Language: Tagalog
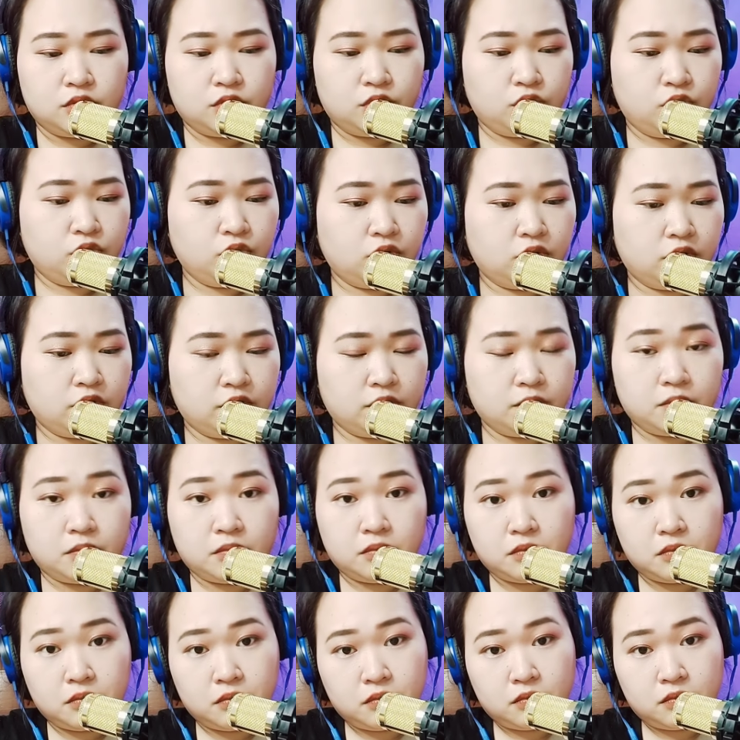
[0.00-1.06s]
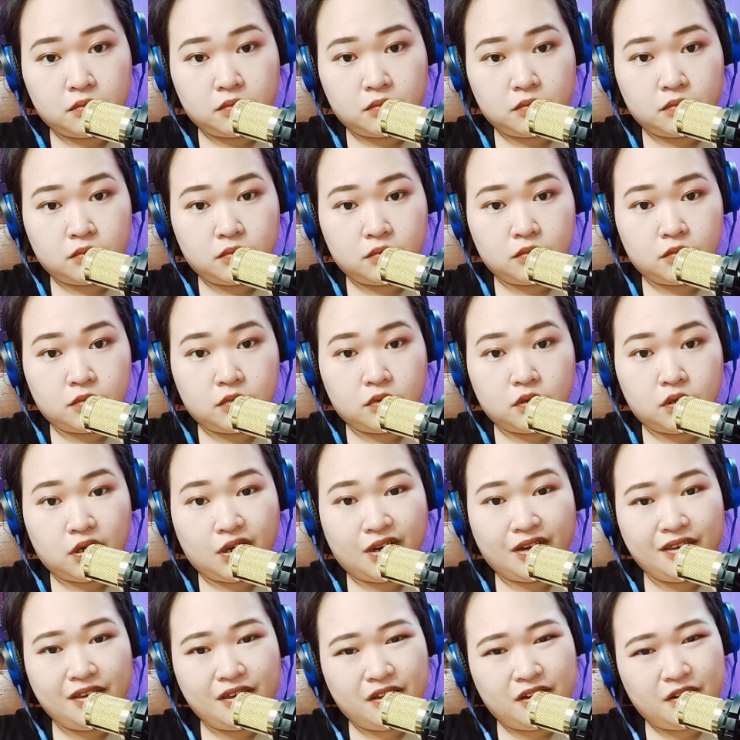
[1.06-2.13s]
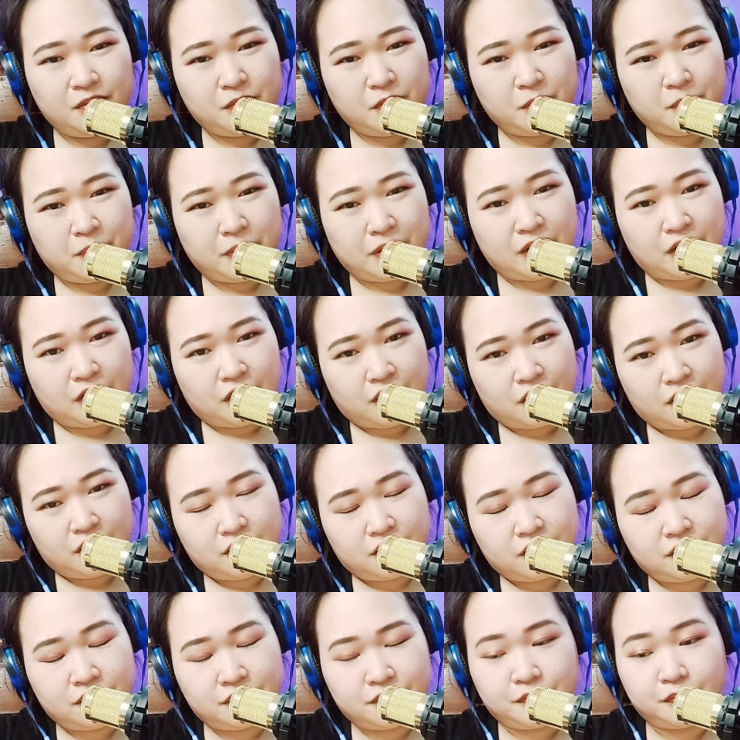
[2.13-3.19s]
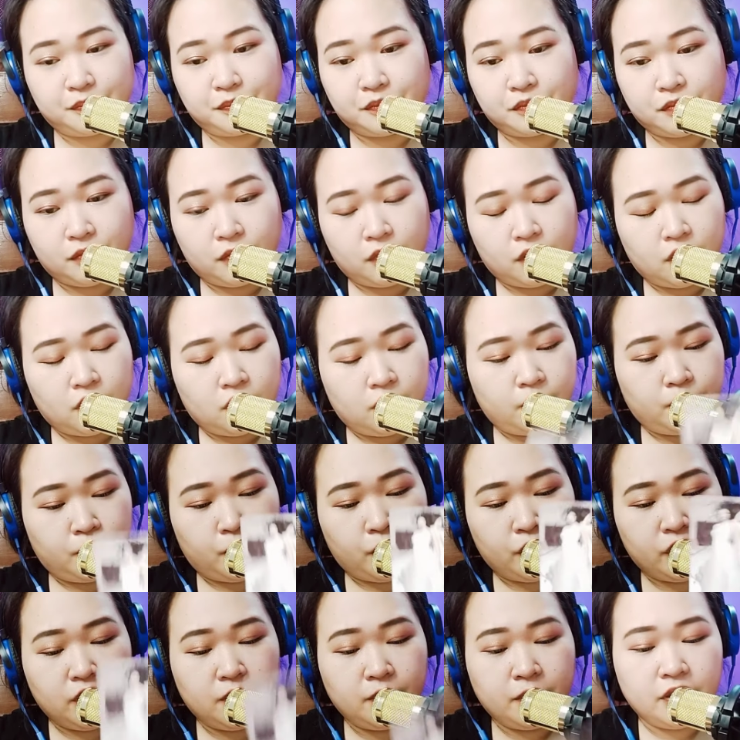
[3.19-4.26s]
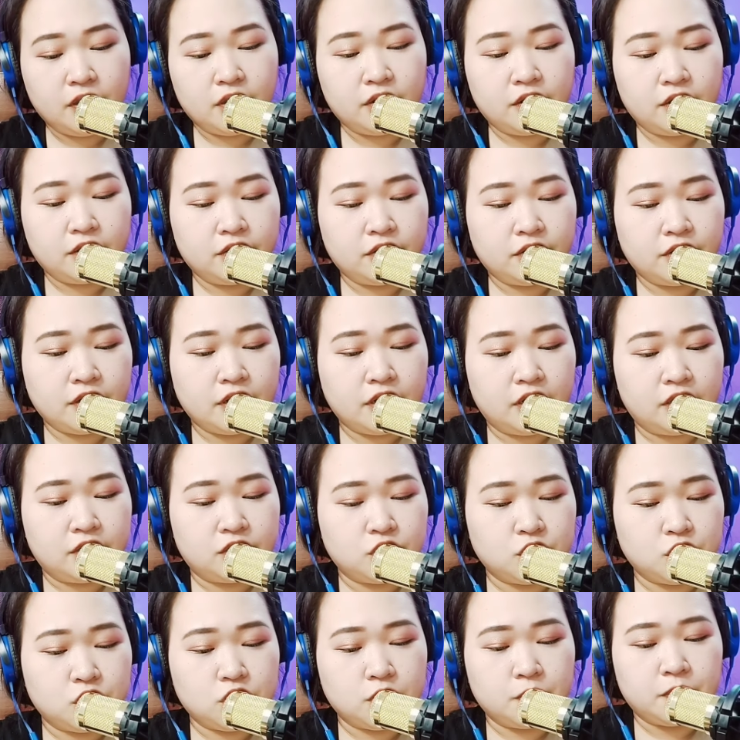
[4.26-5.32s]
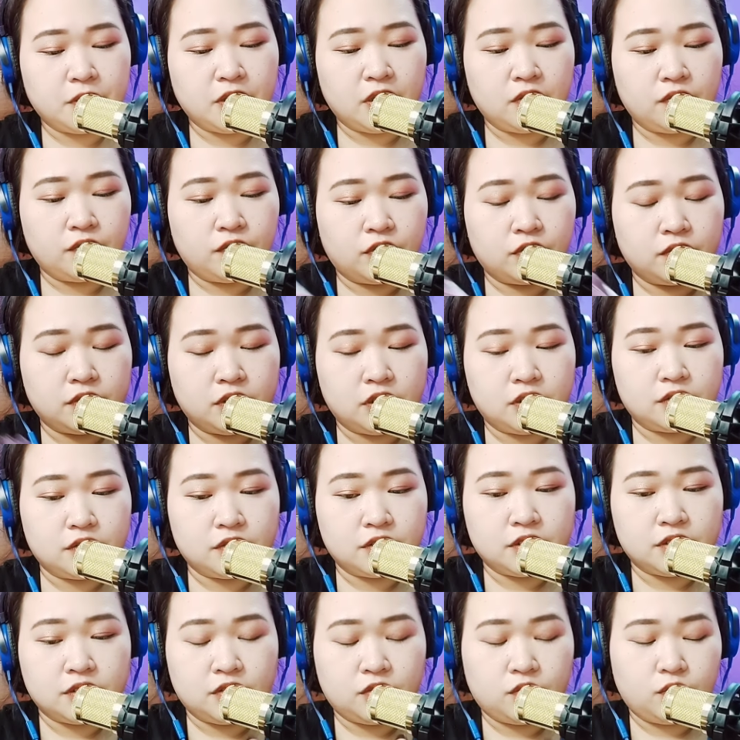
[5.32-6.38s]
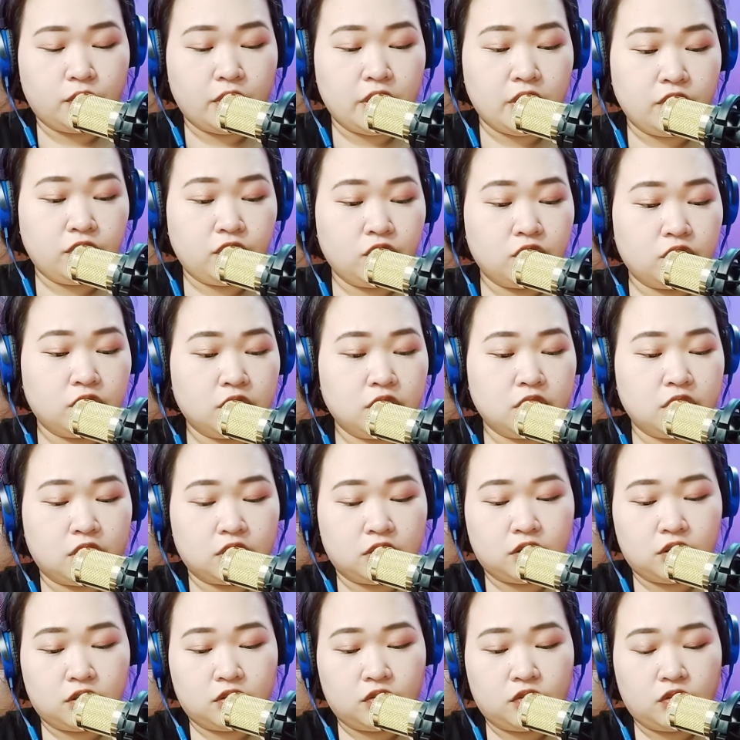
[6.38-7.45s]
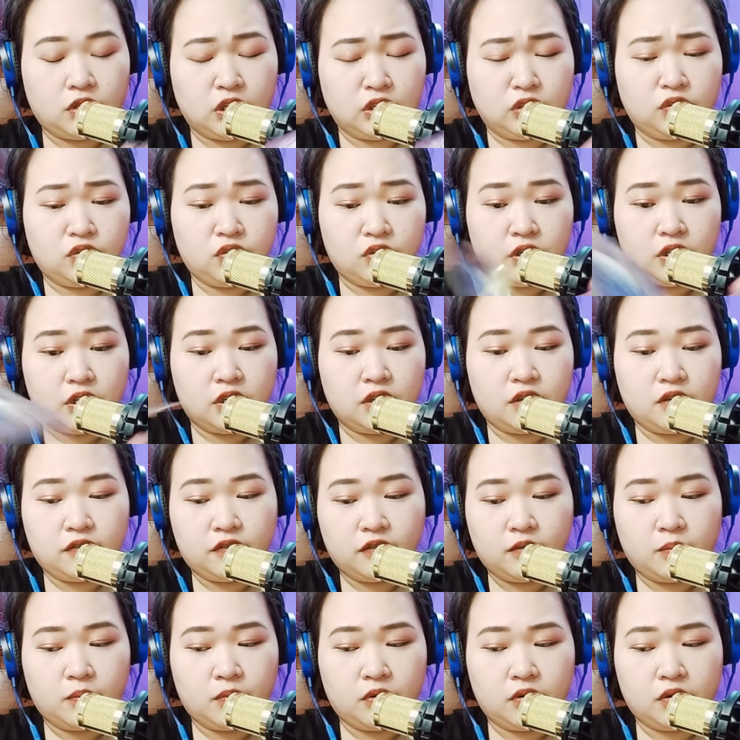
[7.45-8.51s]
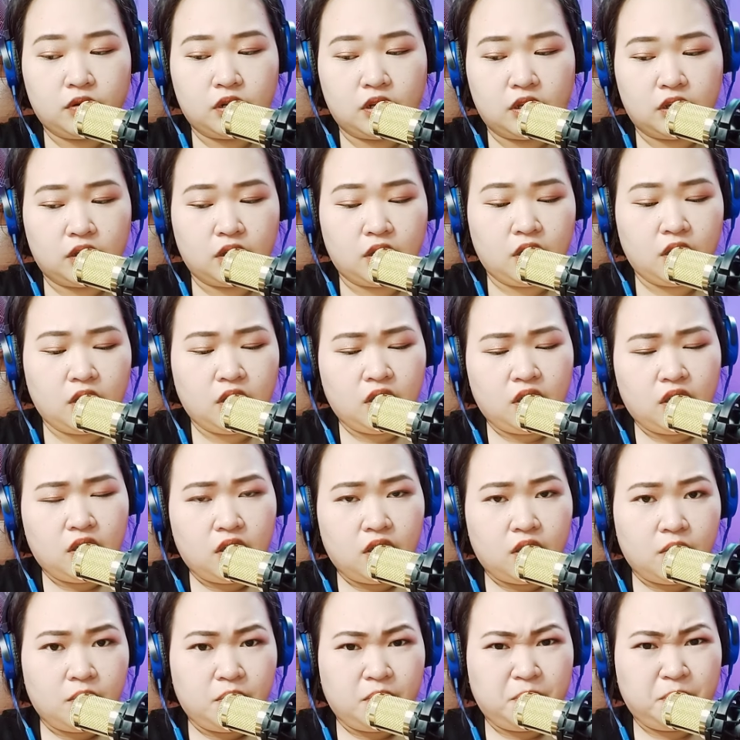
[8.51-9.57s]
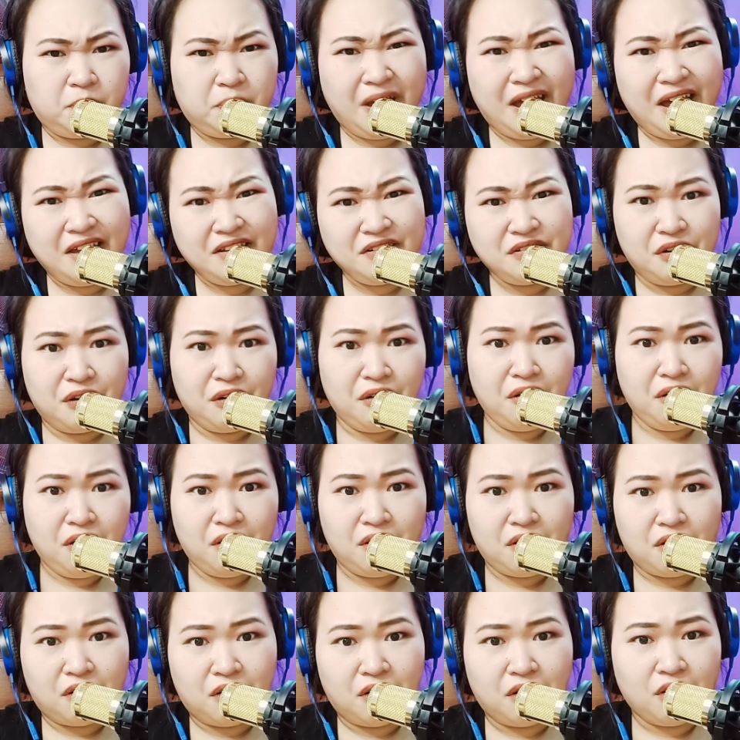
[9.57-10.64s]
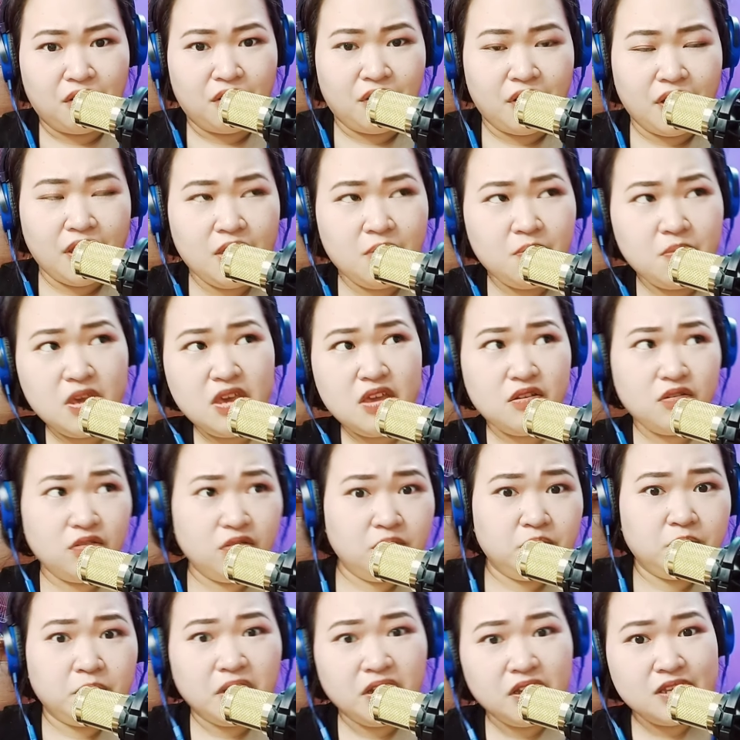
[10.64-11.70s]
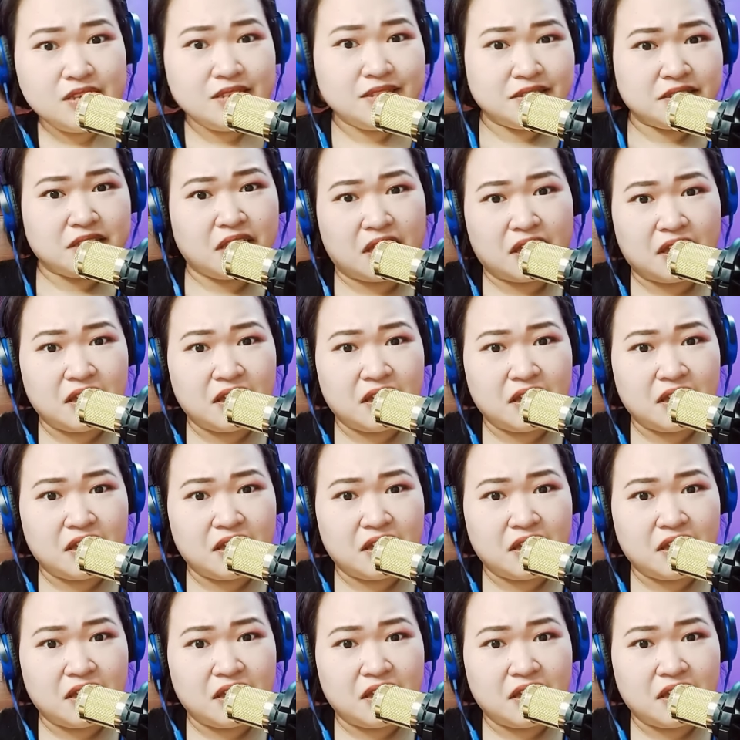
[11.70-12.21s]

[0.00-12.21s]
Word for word: Two of... Kaya naman pala, pwedeng may another relationship na involved dito sa situation. Ito, ito, ito yung iniisip mo, like, paano? Eh, meron pang isa.